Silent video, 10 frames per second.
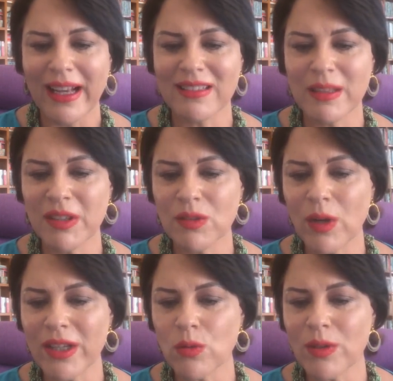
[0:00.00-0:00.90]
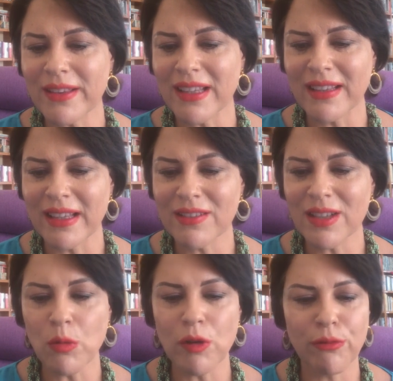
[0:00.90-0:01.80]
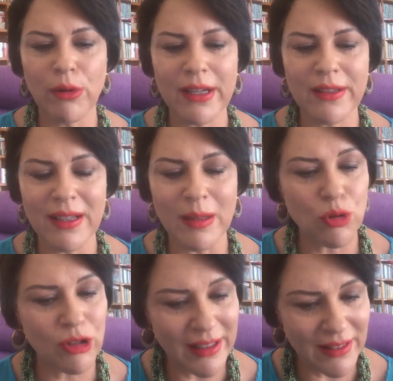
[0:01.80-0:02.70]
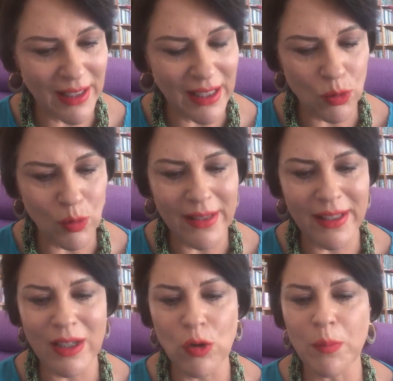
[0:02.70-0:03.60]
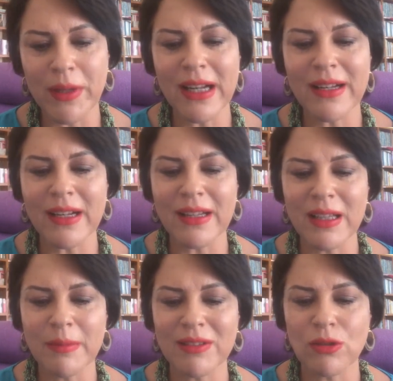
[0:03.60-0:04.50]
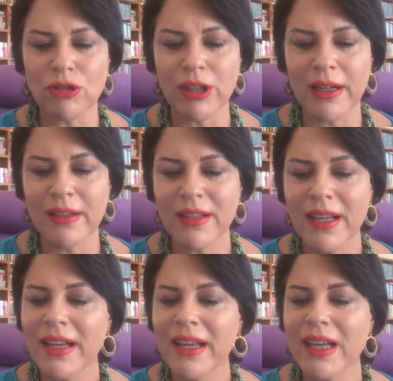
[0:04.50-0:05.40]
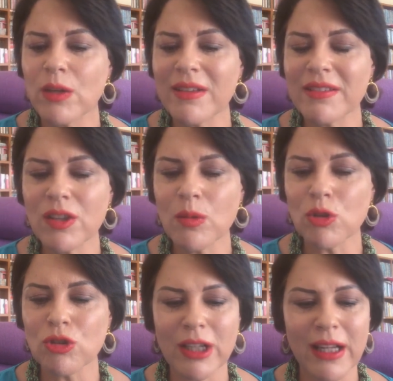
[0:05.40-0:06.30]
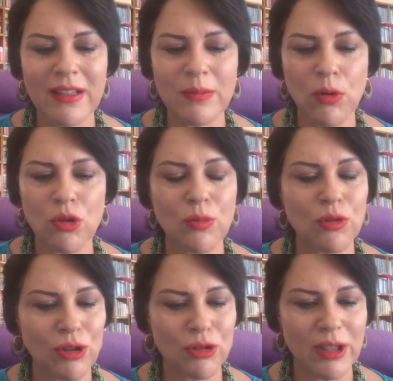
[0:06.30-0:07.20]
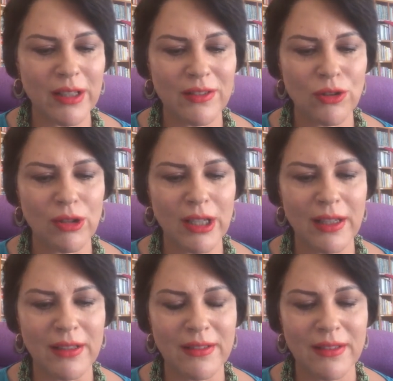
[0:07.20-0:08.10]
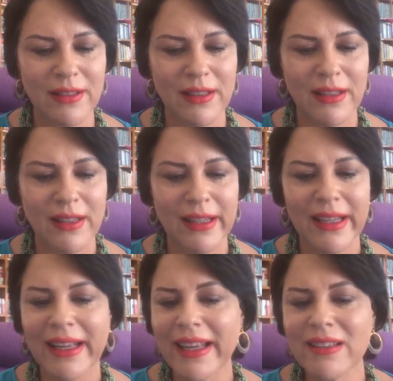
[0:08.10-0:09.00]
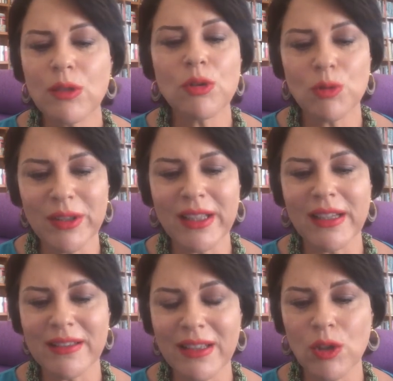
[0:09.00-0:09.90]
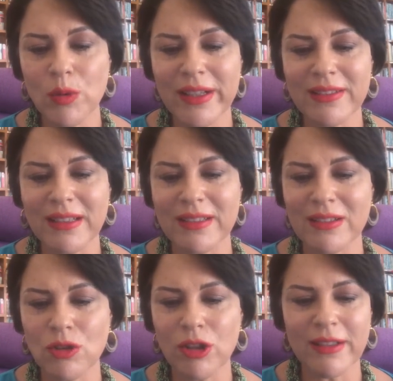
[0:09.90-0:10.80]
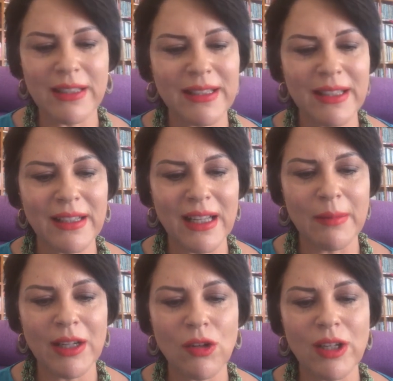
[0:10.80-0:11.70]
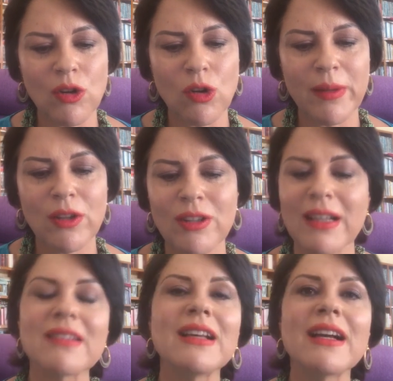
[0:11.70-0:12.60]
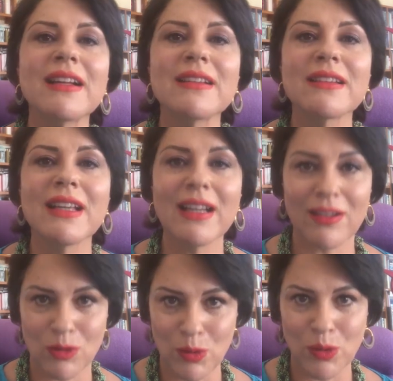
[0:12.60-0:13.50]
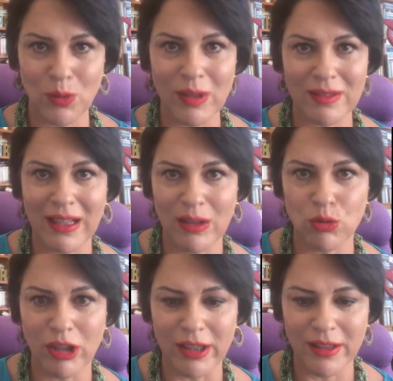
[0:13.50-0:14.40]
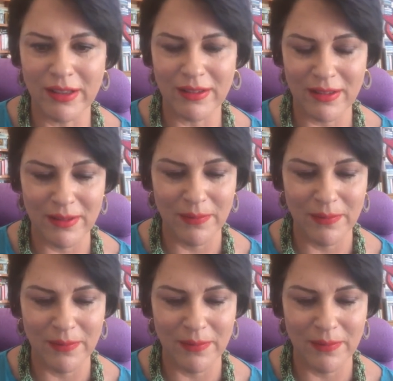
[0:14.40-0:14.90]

Asimismo, hay una tendencia muy fuerte en la museística actual de recuperar narrativas sociales que no han sido mostradas por los museos tradicionales. Es de nuestro interés incluir estas historias que tienen que ver con el olvido de las sangres y las culturas ausentes.